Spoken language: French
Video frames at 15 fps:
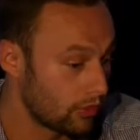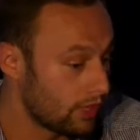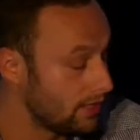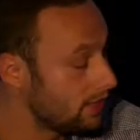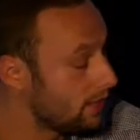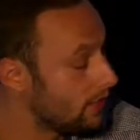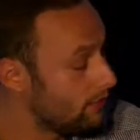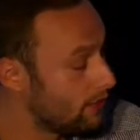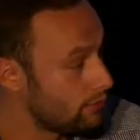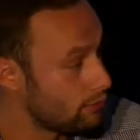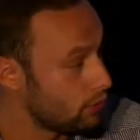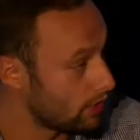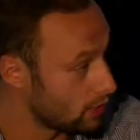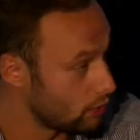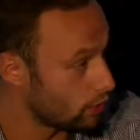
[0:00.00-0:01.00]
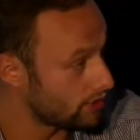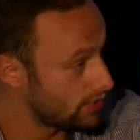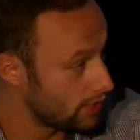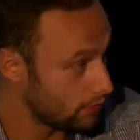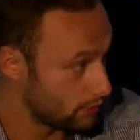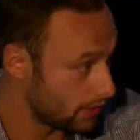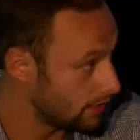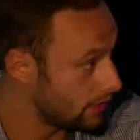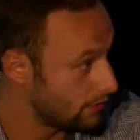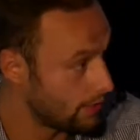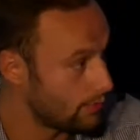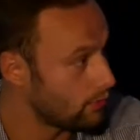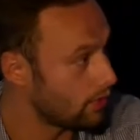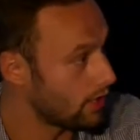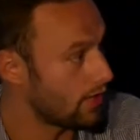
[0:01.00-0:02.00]
On a des défis pour les coursiers, on a des
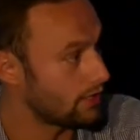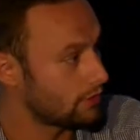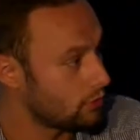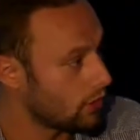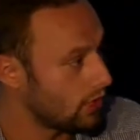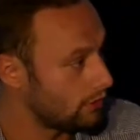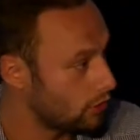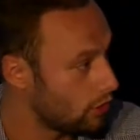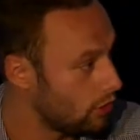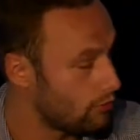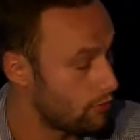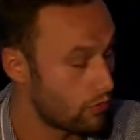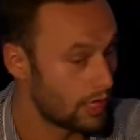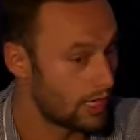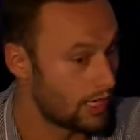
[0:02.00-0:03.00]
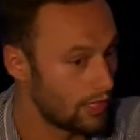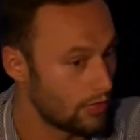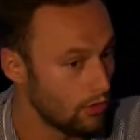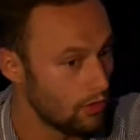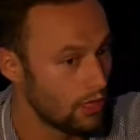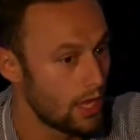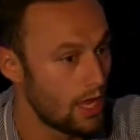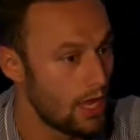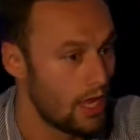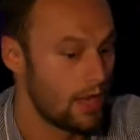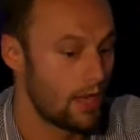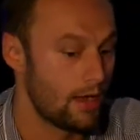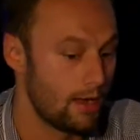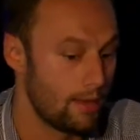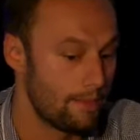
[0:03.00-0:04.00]
défis pour les restaurateurs, pour les clients.
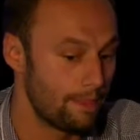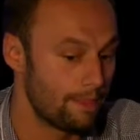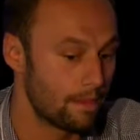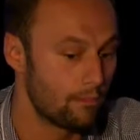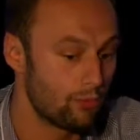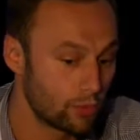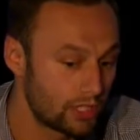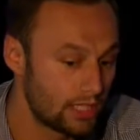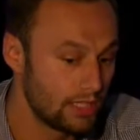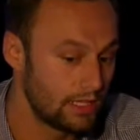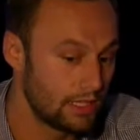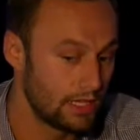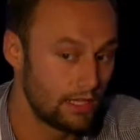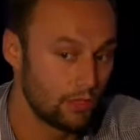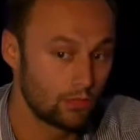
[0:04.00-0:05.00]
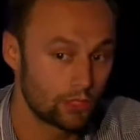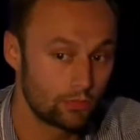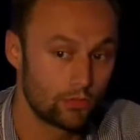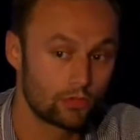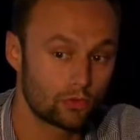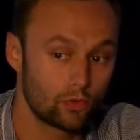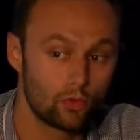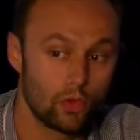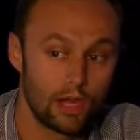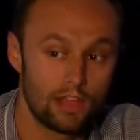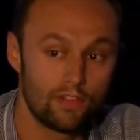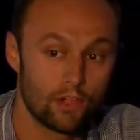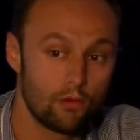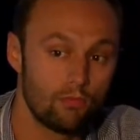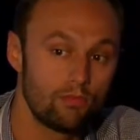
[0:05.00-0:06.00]
Euh, pour ce qui est des clients, je pense qu'on doit aller
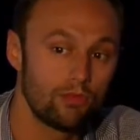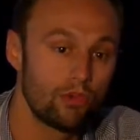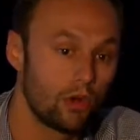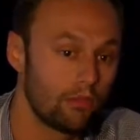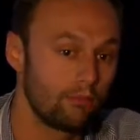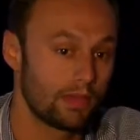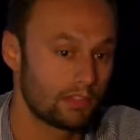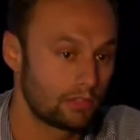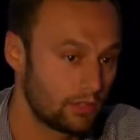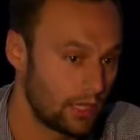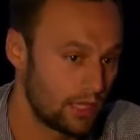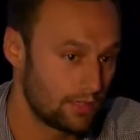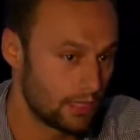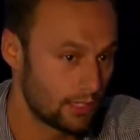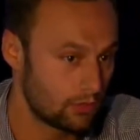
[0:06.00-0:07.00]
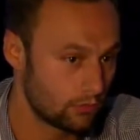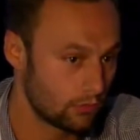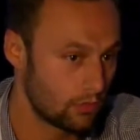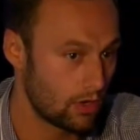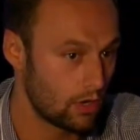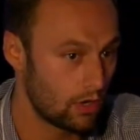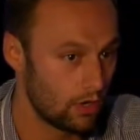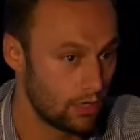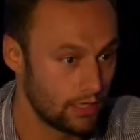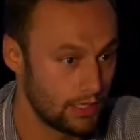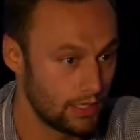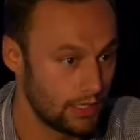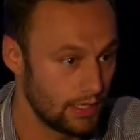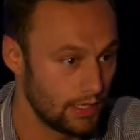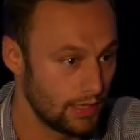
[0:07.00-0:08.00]
vers une plus grande personnalisation euh,
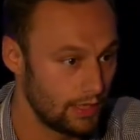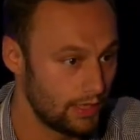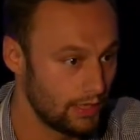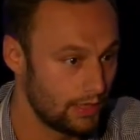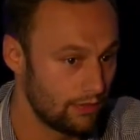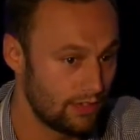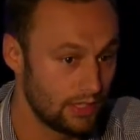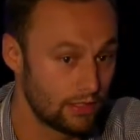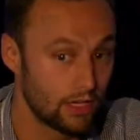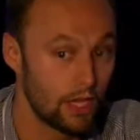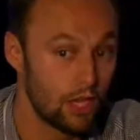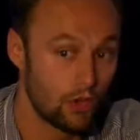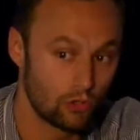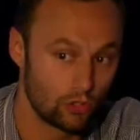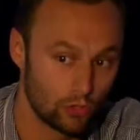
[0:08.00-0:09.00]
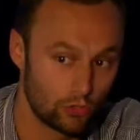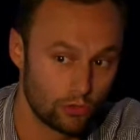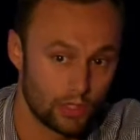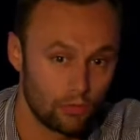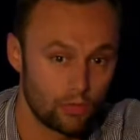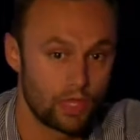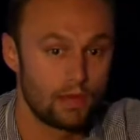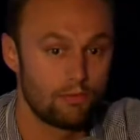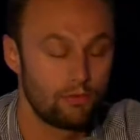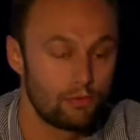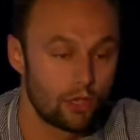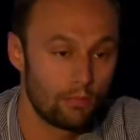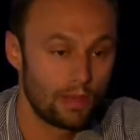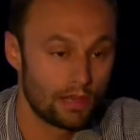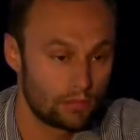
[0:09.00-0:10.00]
des, des, feeds. Aujourd'hui, on a vu qu'il y avait
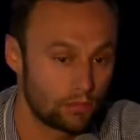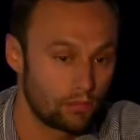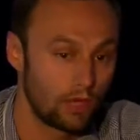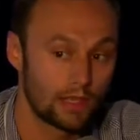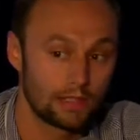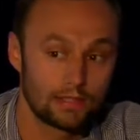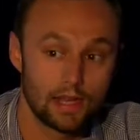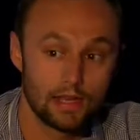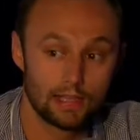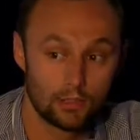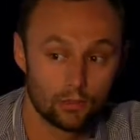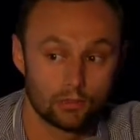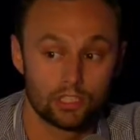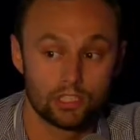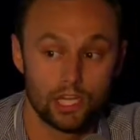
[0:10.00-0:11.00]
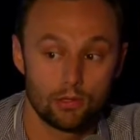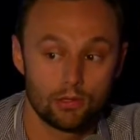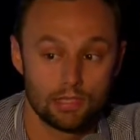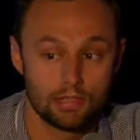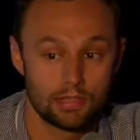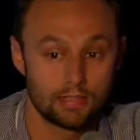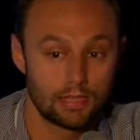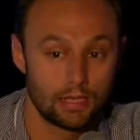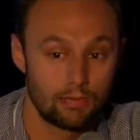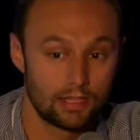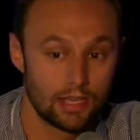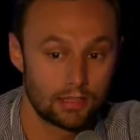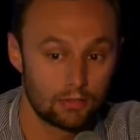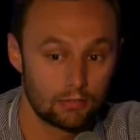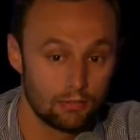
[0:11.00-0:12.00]
plusieurs personnes dans la salle qui ont déjà utilisé cette
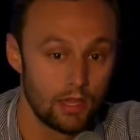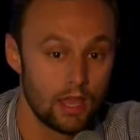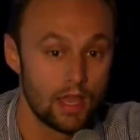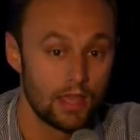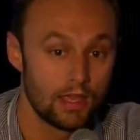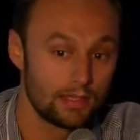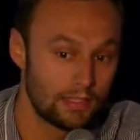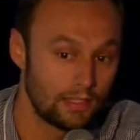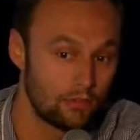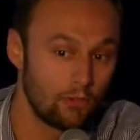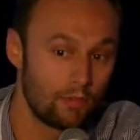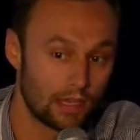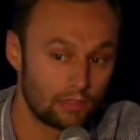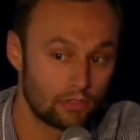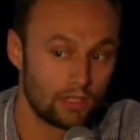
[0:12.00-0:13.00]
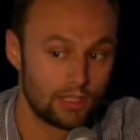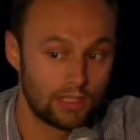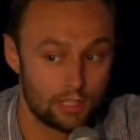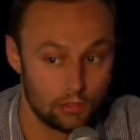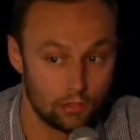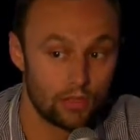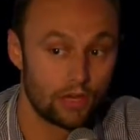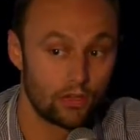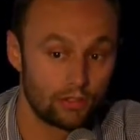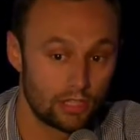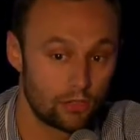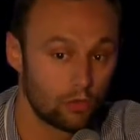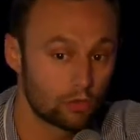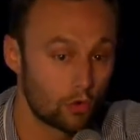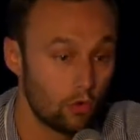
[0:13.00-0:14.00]
application. Si deux personnes assises l'une à côté
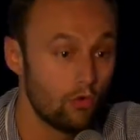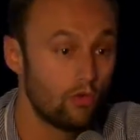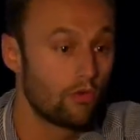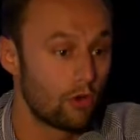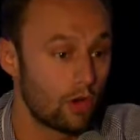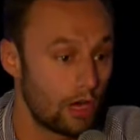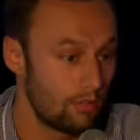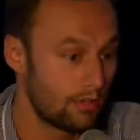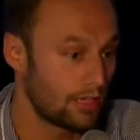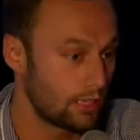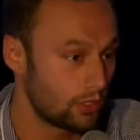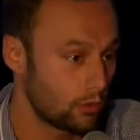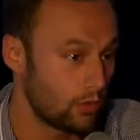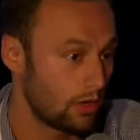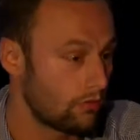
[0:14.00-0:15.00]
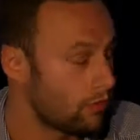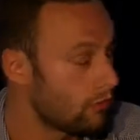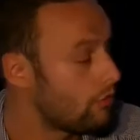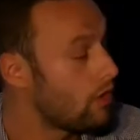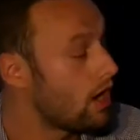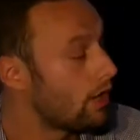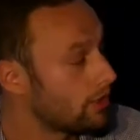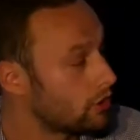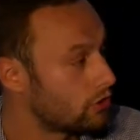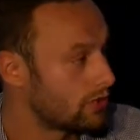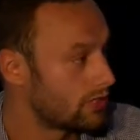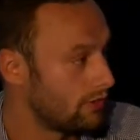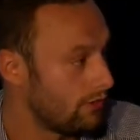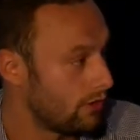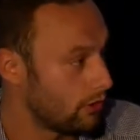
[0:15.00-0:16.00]
de l'autre ouvrent leur application, elles vont voir des choses
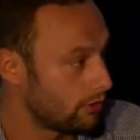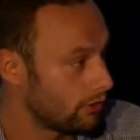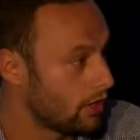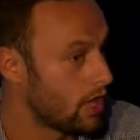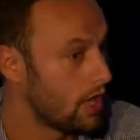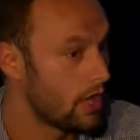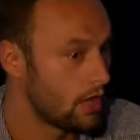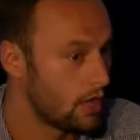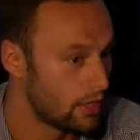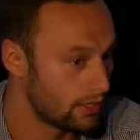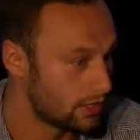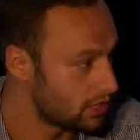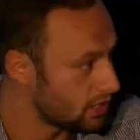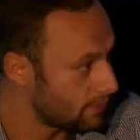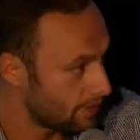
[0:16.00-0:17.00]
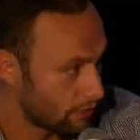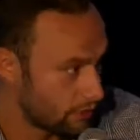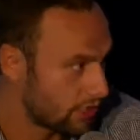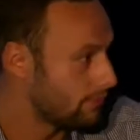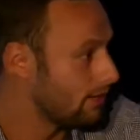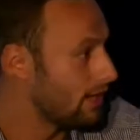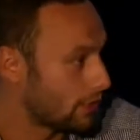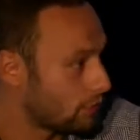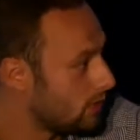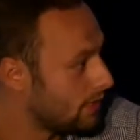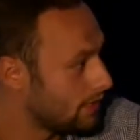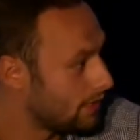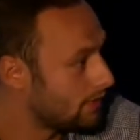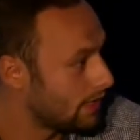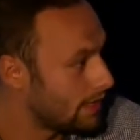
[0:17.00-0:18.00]
différentes. Si jamais vous aimez la
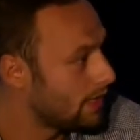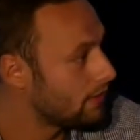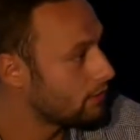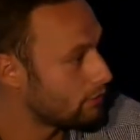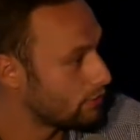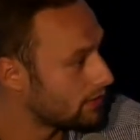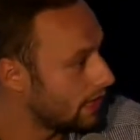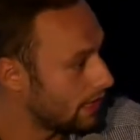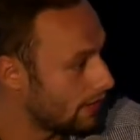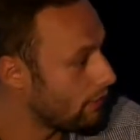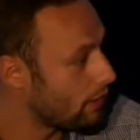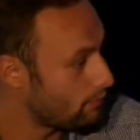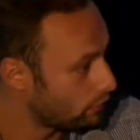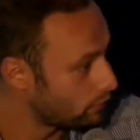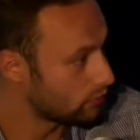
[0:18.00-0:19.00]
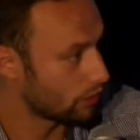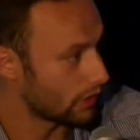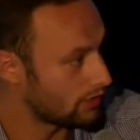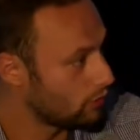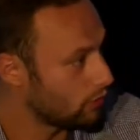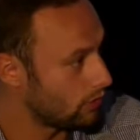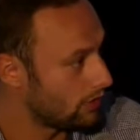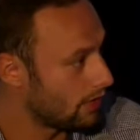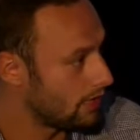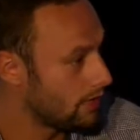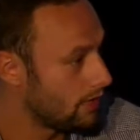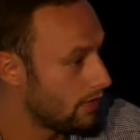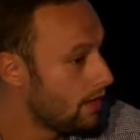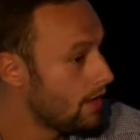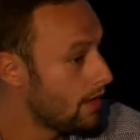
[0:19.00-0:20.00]
cuisine italienne, vous allez avoir plus de restaurants
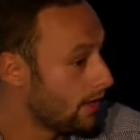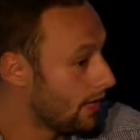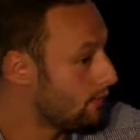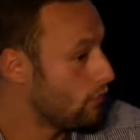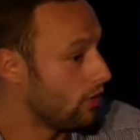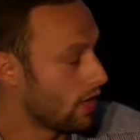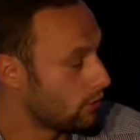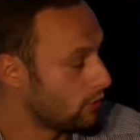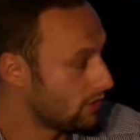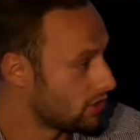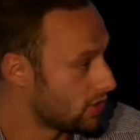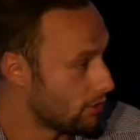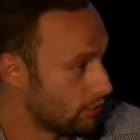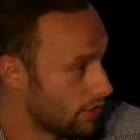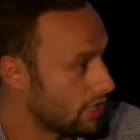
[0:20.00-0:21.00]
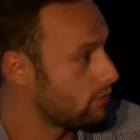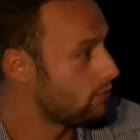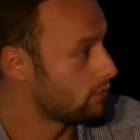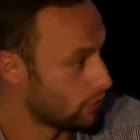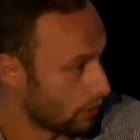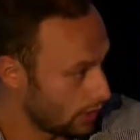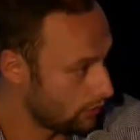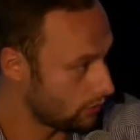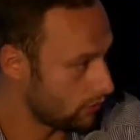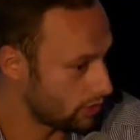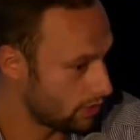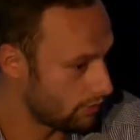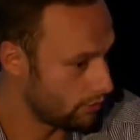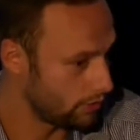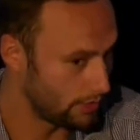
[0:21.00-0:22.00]
italiens, et moi la cuisine japonaise, plus de restaurants
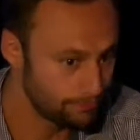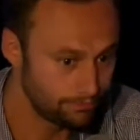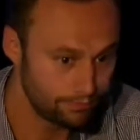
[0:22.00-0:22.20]
japonais.